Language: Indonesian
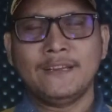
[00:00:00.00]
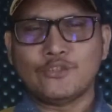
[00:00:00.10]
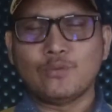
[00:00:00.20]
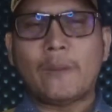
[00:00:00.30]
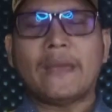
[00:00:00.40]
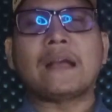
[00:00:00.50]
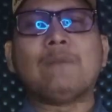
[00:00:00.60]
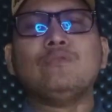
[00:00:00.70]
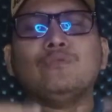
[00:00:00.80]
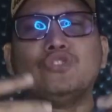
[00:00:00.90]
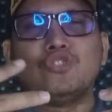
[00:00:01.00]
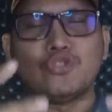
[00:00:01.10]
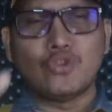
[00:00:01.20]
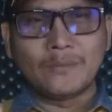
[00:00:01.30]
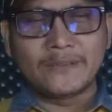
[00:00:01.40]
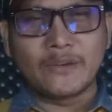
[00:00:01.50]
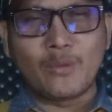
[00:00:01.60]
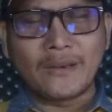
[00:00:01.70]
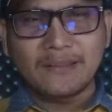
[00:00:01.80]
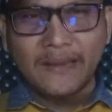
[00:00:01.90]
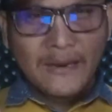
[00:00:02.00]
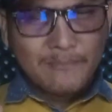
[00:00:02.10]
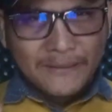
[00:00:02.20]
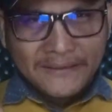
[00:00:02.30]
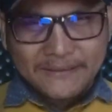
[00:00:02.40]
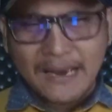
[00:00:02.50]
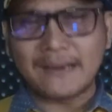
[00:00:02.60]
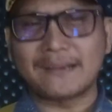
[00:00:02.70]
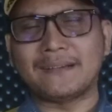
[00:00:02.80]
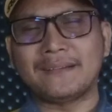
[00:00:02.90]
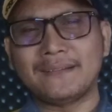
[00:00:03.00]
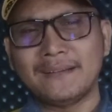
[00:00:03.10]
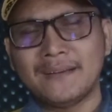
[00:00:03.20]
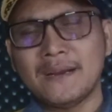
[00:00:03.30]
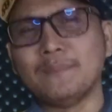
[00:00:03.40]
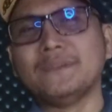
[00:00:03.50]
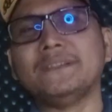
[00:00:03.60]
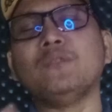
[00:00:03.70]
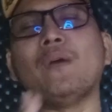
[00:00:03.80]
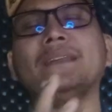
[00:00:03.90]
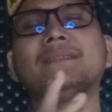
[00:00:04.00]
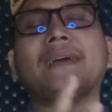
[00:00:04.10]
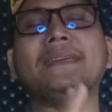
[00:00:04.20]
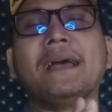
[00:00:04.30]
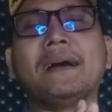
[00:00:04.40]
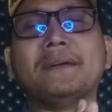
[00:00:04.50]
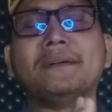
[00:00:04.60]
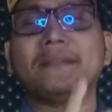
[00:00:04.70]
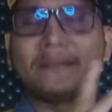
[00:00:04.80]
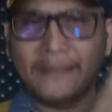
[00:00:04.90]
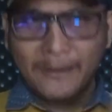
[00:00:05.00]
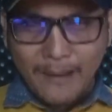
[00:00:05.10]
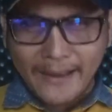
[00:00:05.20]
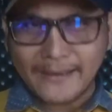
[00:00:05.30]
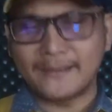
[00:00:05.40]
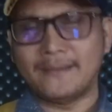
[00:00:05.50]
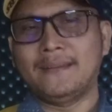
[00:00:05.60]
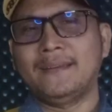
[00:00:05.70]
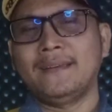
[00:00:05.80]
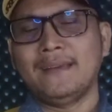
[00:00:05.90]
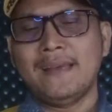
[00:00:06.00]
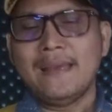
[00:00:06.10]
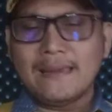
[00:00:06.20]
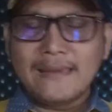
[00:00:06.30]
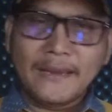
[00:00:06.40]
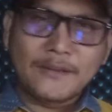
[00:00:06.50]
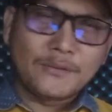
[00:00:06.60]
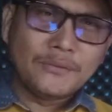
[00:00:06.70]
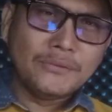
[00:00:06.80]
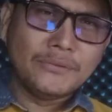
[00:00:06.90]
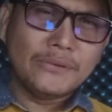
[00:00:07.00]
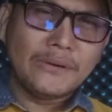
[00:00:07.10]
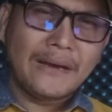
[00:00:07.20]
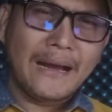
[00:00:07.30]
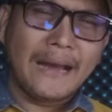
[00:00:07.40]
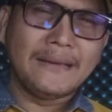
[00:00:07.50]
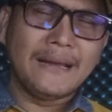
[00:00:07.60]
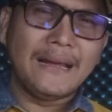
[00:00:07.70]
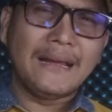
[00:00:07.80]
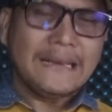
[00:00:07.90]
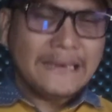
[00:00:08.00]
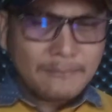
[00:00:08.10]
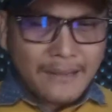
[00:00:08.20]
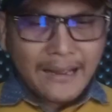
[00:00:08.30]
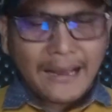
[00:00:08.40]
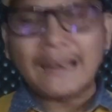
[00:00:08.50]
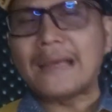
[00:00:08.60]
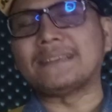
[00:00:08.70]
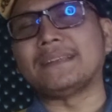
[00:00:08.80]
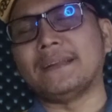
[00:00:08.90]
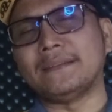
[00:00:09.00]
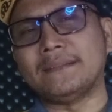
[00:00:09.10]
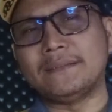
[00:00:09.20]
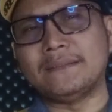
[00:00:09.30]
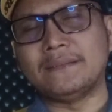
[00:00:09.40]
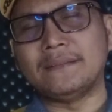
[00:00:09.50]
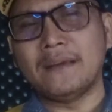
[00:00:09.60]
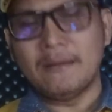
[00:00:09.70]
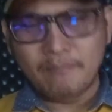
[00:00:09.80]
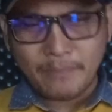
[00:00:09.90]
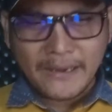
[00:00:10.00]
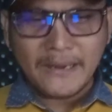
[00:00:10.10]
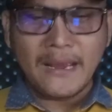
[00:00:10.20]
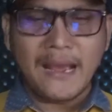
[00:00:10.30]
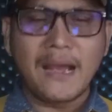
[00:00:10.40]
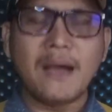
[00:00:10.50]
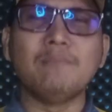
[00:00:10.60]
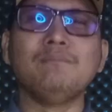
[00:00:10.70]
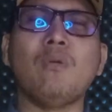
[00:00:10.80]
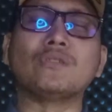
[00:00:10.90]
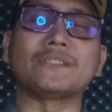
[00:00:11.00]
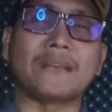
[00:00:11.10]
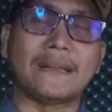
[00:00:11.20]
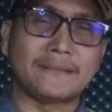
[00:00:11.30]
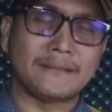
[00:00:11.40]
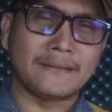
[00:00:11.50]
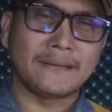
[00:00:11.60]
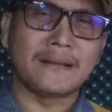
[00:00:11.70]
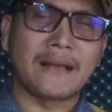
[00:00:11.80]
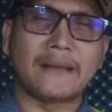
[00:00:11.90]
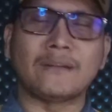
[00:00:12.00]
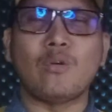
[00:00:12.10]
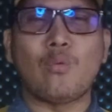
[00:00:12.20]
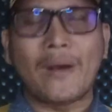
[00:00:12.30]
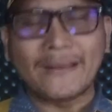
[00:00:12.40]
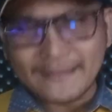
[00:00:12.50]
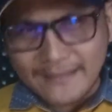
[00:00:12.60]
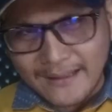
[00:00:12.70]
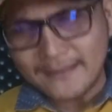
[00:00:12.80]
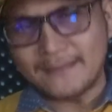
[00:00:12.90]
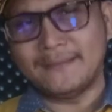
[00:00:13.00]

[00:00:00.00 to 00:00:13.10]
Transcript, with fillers: Supaya kamu muncul menjadi wanita yang bijak, menjadi wanita yang terbaik. Yaitu ada lima alasan pria bosan dengan wanita.